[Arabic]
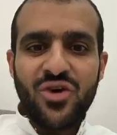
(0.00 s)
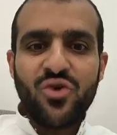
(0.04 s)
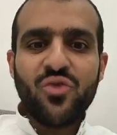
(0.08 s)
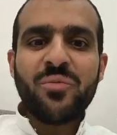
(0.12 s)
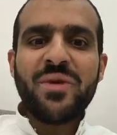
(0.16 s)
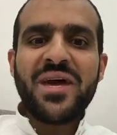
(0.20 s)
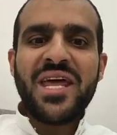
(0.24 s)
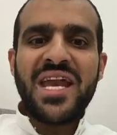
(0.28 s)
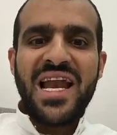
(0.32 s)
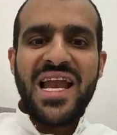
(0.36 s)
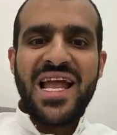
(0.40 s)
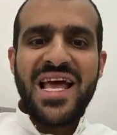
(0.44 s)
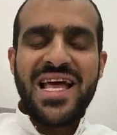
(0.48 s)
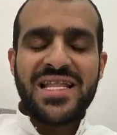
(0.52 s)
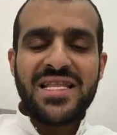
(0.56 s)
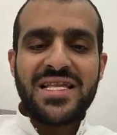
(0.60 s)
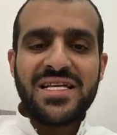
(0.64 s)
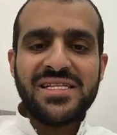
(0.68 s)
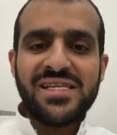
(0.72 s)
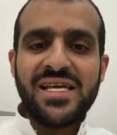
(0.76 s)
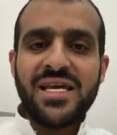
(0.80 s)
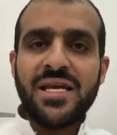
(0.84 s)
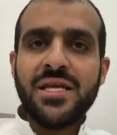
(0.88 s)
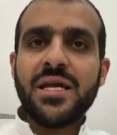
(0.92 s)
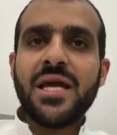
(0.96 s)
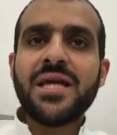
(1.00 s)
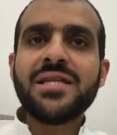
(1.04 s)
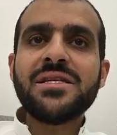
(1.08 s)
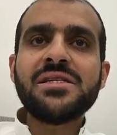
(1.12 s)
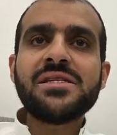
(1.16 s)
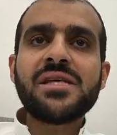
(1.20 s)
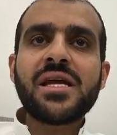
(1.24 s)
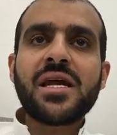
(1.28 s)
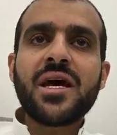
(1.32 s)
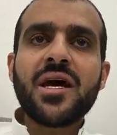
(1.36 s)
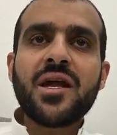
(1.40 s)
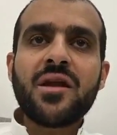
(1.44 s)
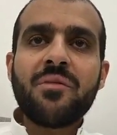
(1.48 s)
وبين الهندسة يعني الهندسة
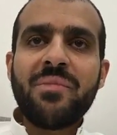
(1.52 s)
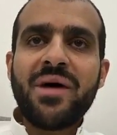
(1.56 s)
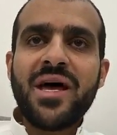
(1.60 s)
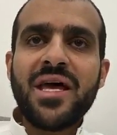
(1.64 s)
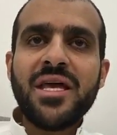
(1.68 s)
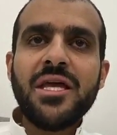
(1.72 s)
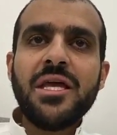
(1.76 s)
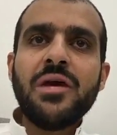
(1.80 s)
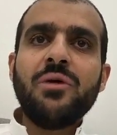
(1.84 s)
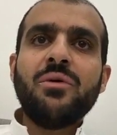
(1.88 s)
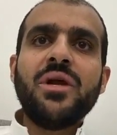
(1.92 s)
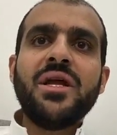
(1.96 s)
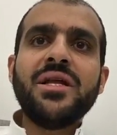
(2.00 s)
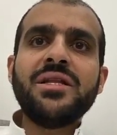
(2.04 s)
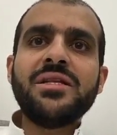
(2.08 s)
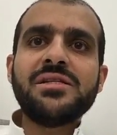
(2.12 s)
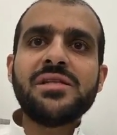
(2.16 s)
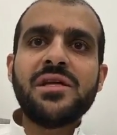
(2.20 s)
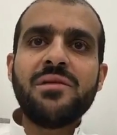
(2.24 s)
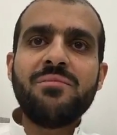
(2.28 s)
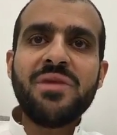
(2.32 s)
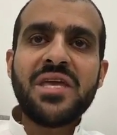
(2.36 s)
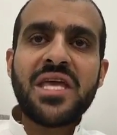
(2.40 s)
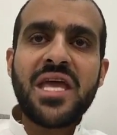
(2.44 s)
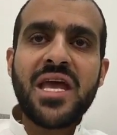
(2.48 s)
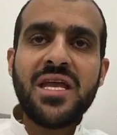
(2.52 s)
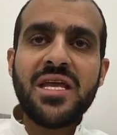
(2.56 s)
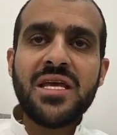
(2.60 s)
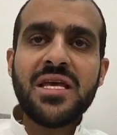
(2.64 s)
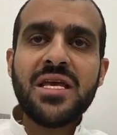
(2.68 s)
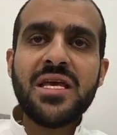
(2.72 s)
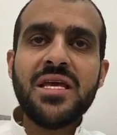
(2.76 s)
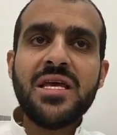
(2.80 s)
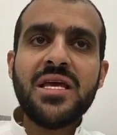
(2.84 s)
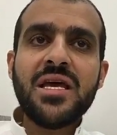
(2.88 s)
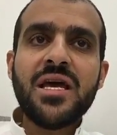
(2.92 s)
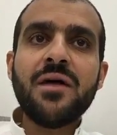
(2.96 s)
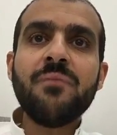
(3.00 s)
الكهربائية والهندسة
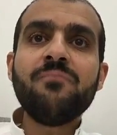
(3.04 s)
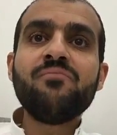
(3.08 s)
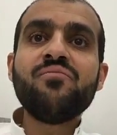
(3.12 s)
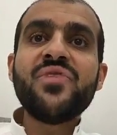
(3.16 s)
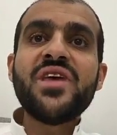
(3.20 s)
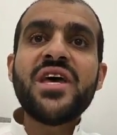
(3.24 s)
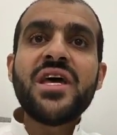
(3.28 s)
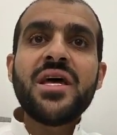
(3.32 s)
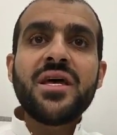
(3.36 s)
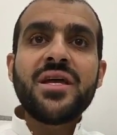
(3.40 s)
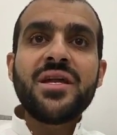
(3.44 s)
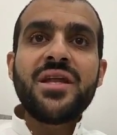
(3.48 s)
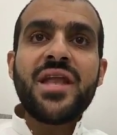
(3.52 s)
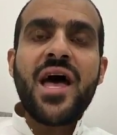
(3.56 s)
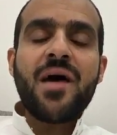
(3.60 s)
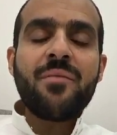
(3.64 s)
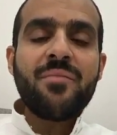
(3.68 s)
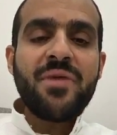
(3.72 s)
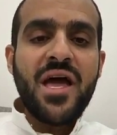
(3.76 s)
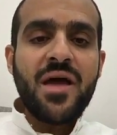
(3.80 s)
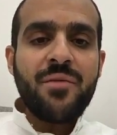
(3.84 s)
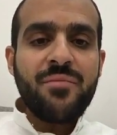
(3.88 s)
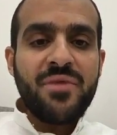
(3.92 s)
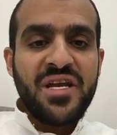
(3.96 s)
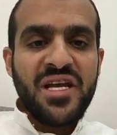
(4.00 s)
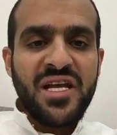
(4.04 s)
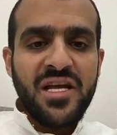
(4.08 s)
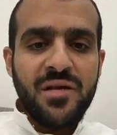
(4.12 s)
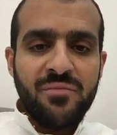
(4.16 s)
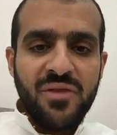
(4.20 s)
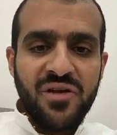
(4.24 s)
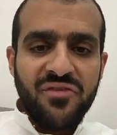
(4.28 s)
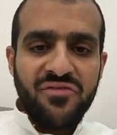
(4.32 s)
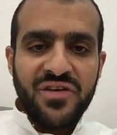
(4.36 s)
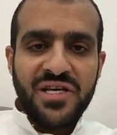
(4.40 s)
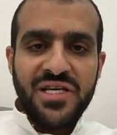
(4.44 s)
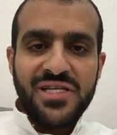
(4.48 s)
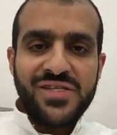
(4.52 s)
الميكانيكية نابعة من علم
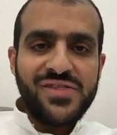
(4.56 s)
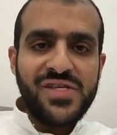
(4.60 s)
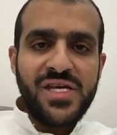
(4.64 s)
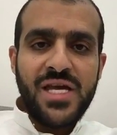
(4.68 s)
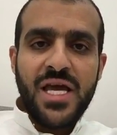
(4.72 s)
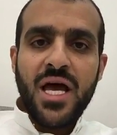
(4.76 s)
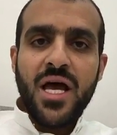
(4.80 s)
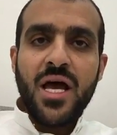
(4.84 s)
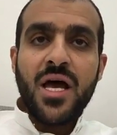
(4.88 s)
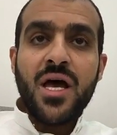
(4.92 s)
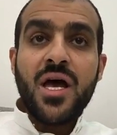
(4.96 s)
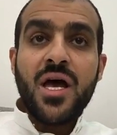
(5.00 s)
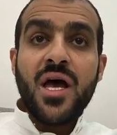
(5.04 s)
الفيزياء